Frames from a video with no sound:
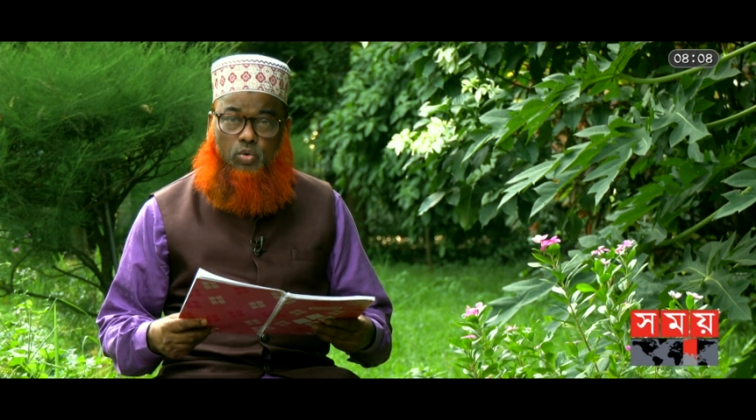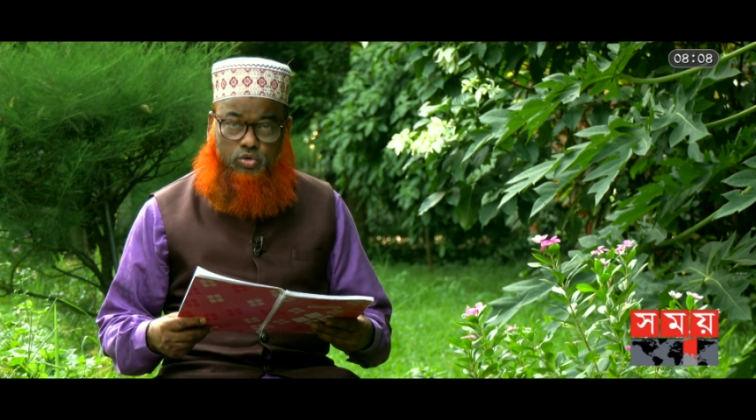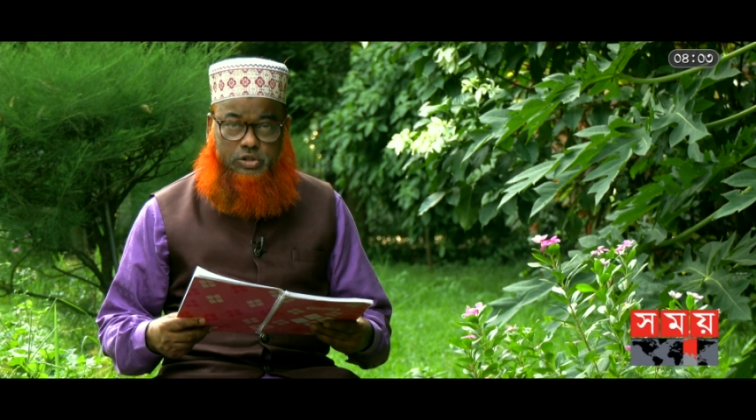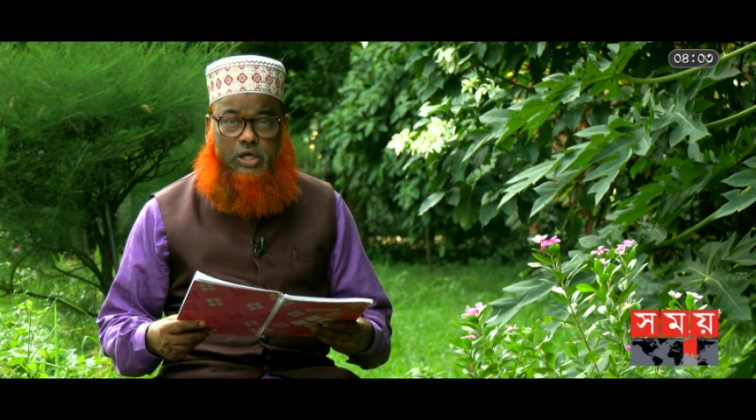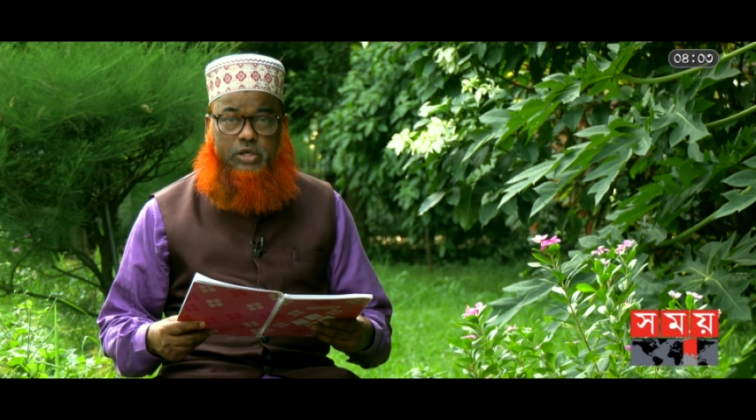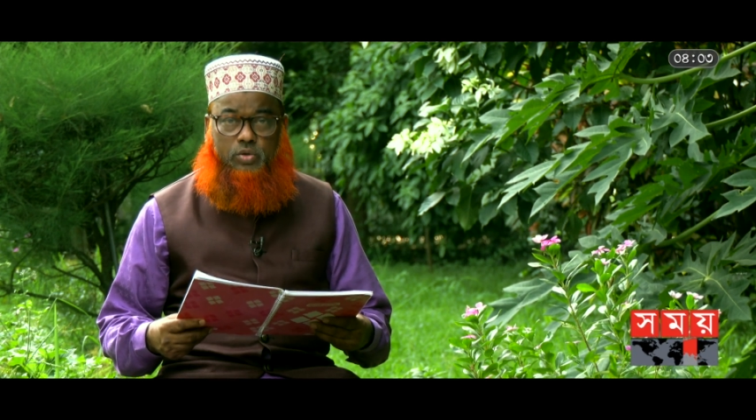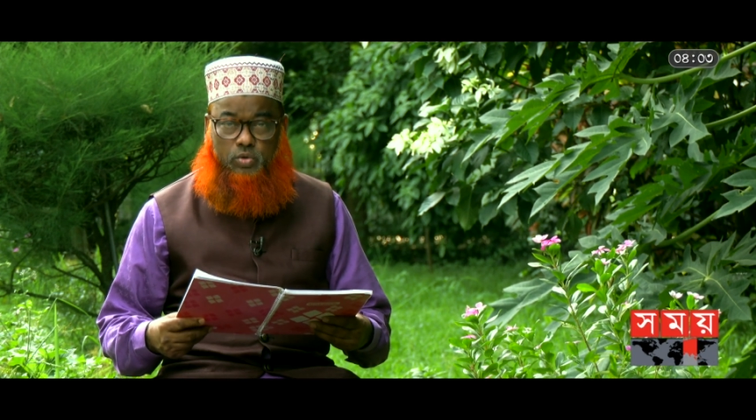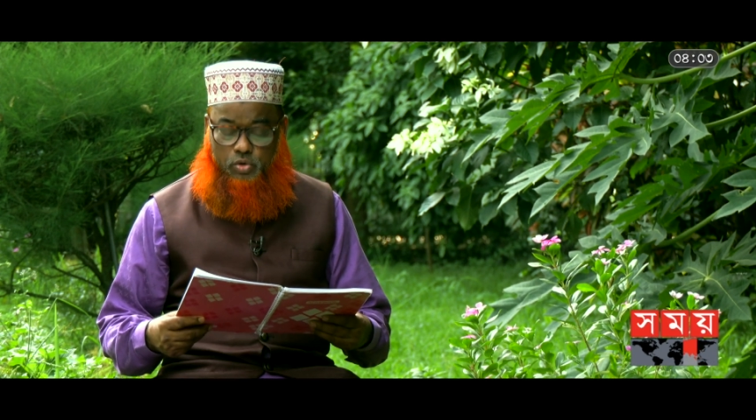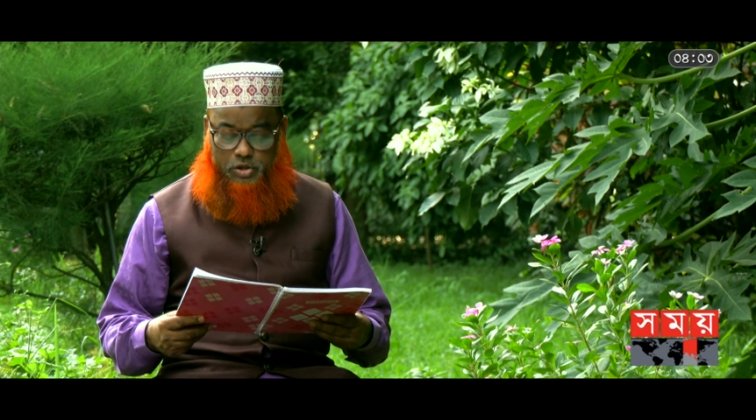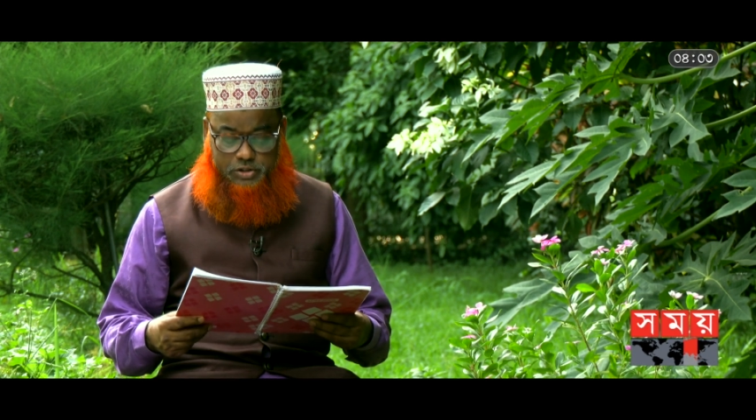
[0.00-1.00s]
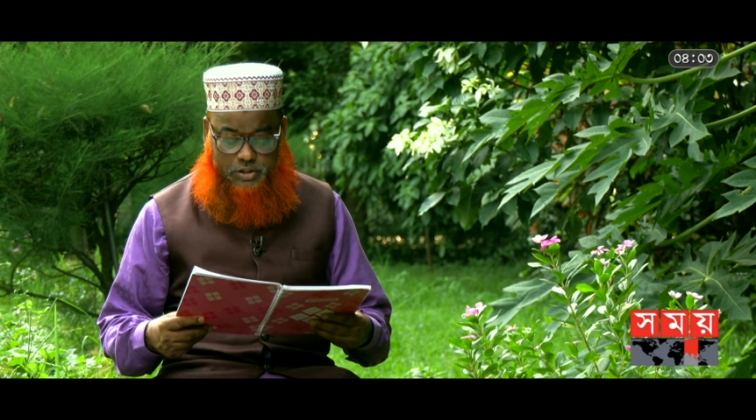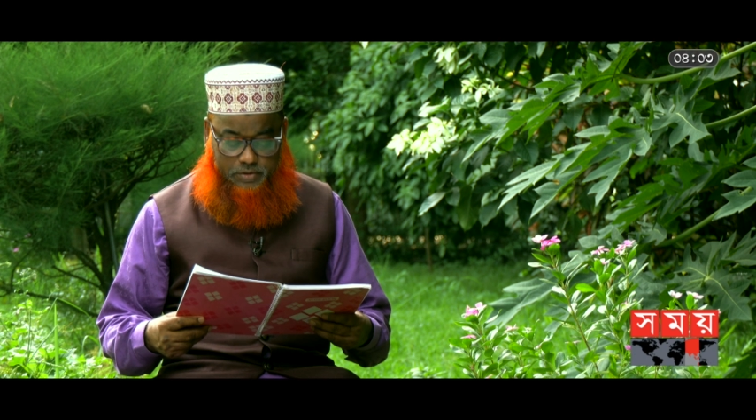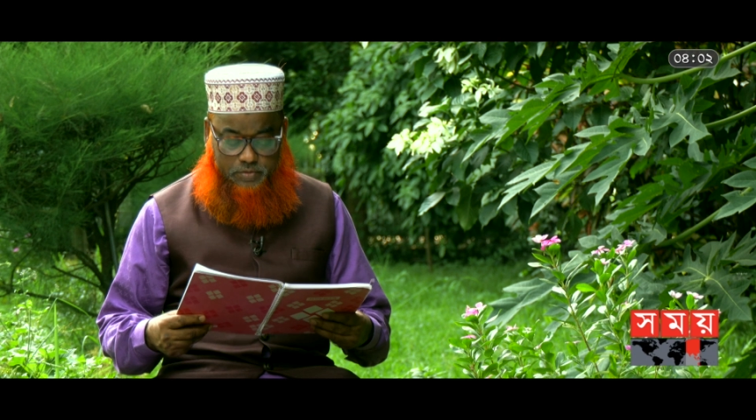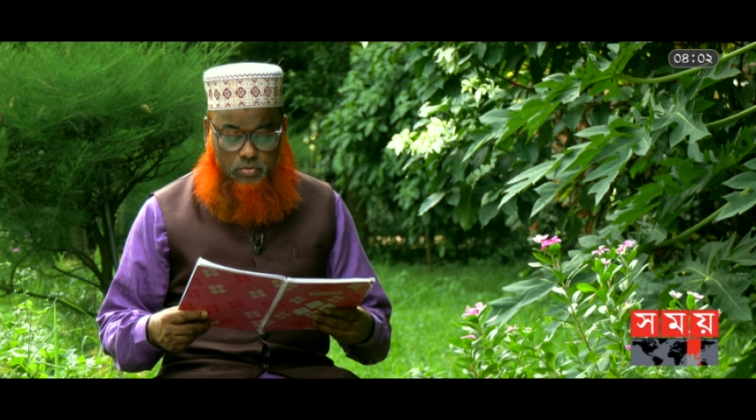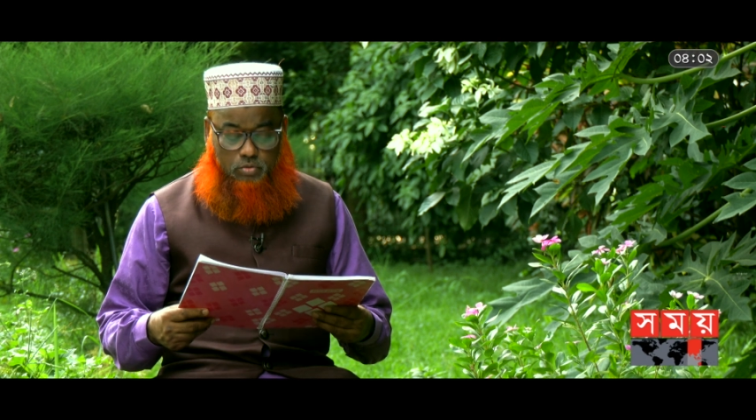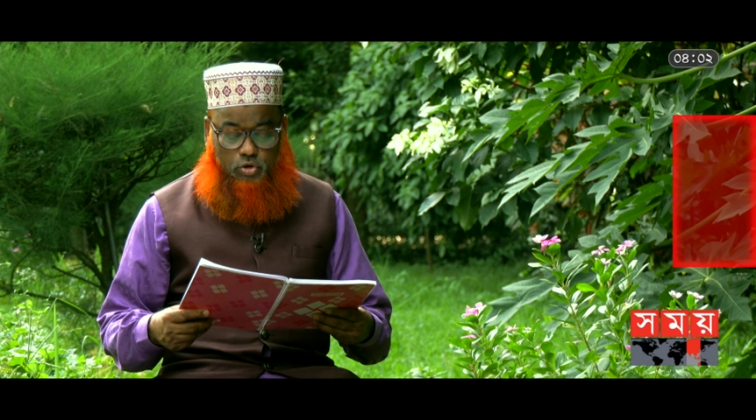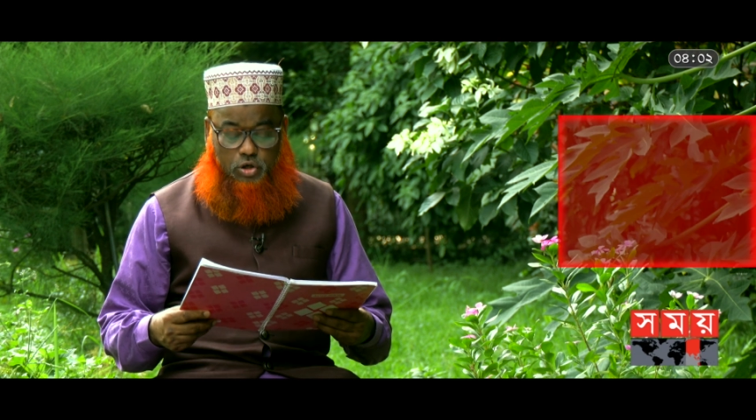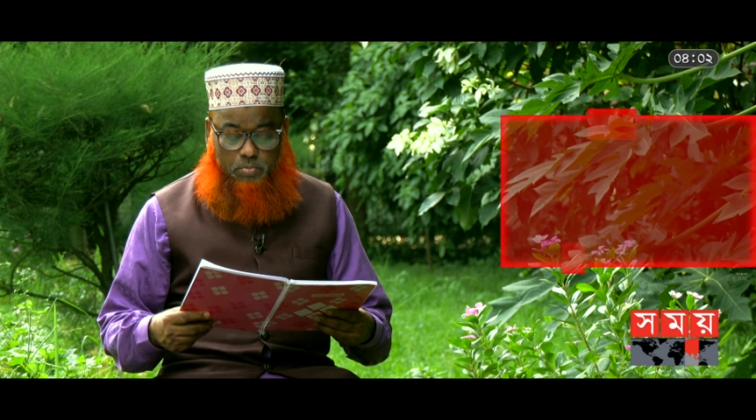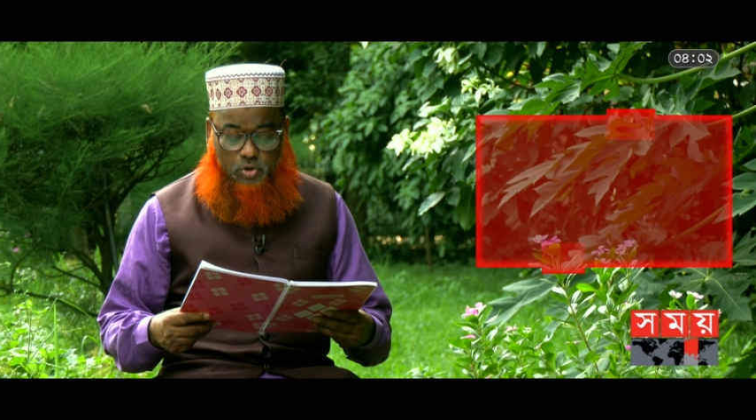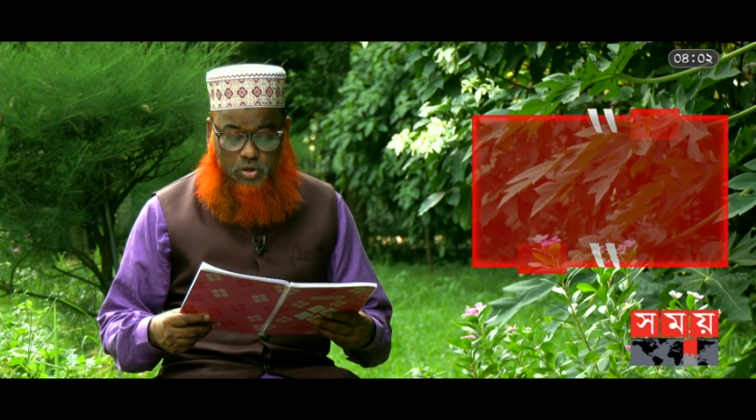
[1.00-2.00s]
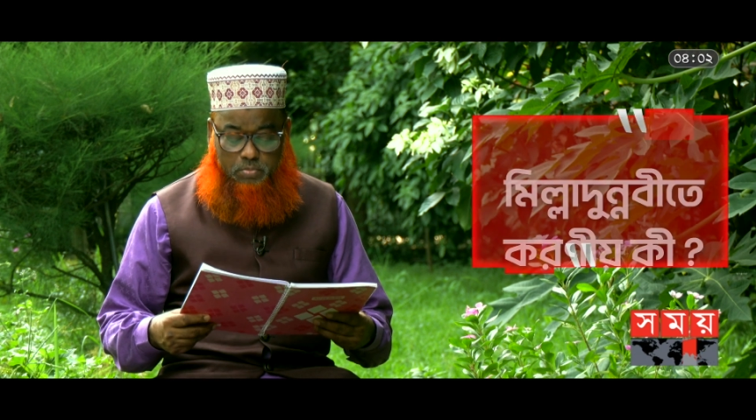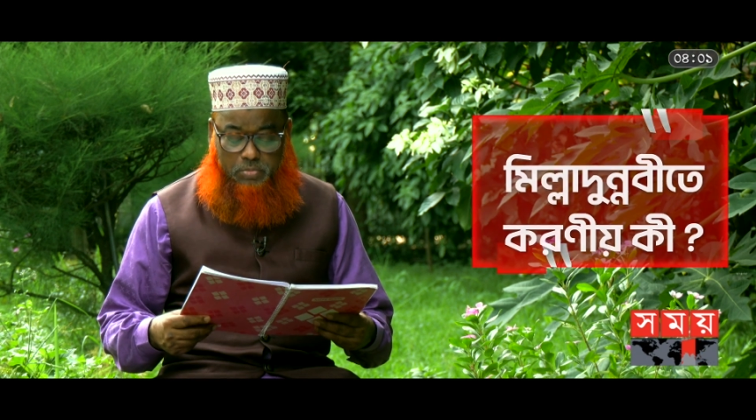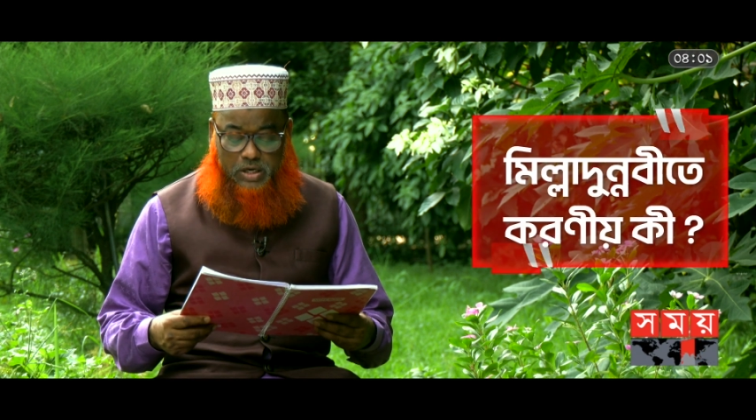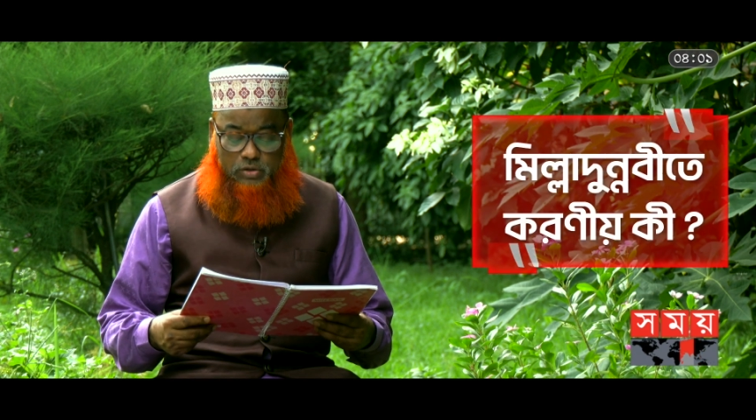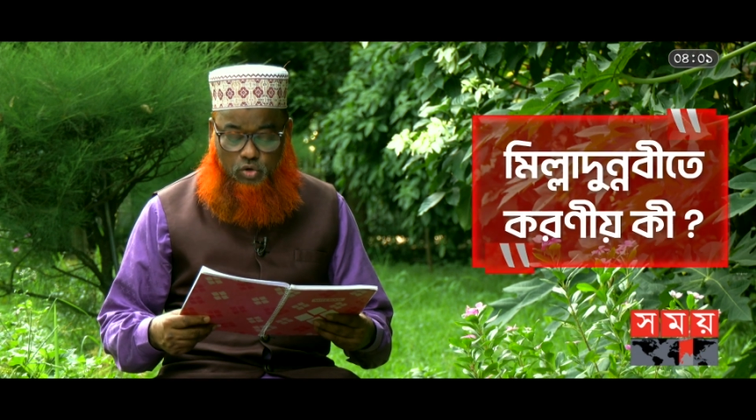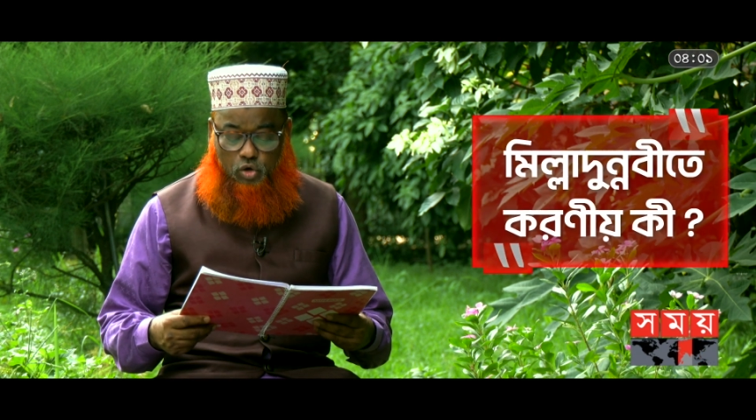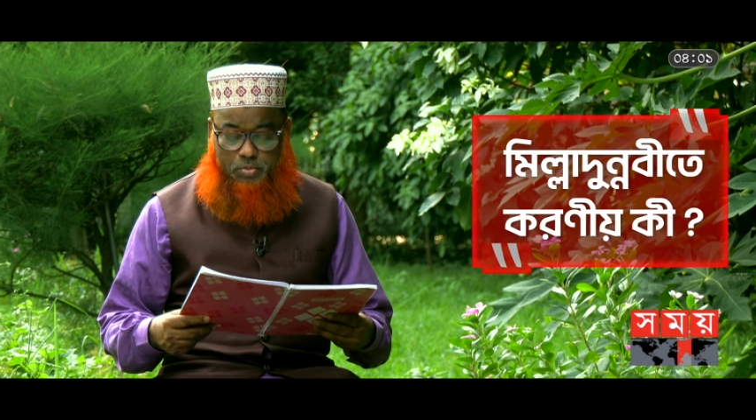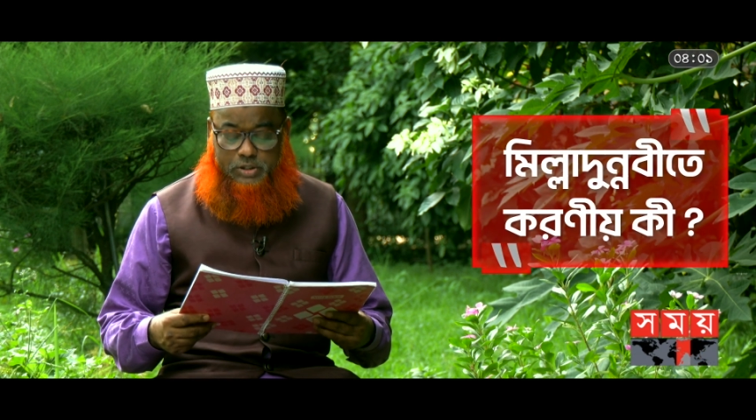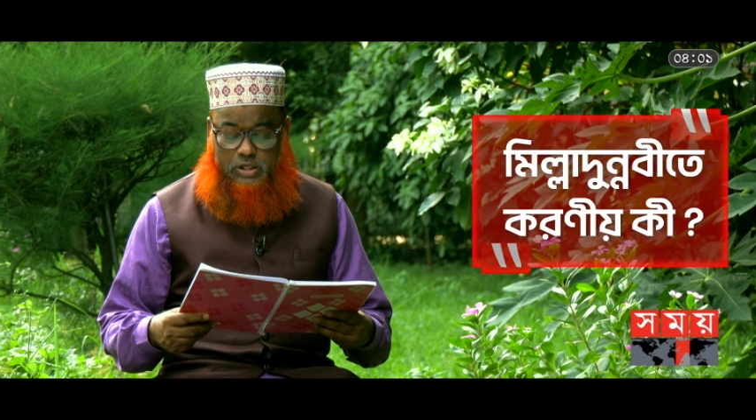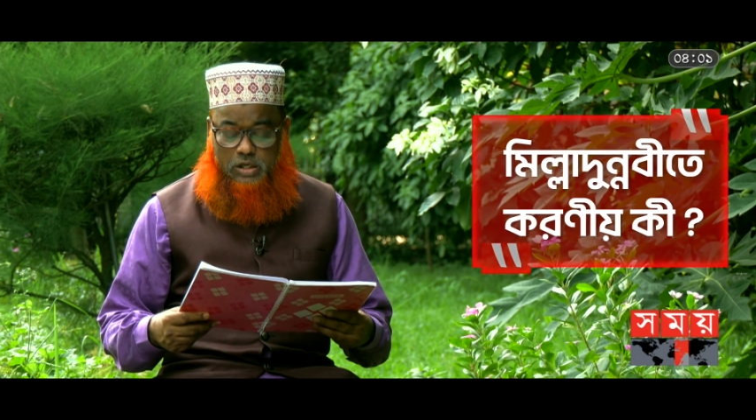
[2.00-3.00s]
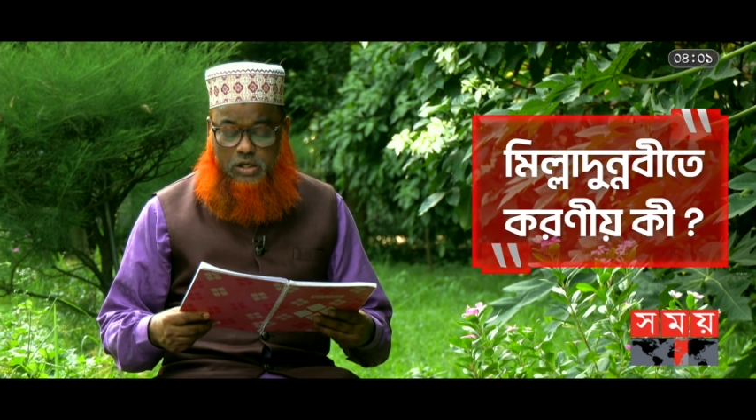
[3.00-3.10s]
উৎসাহিত করেছেন দুই নম্বর মিলাদুলনবীতে